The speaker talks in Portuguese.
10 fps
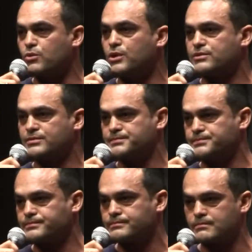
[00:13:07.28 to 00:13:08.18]
o outro,
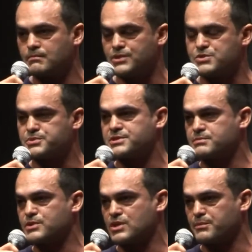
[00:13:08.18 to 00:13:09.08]
mas eu preciso
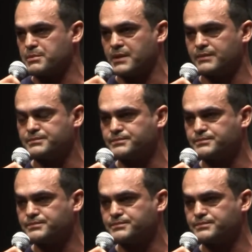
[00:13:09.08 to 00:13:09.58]
de me ajudar primeiro.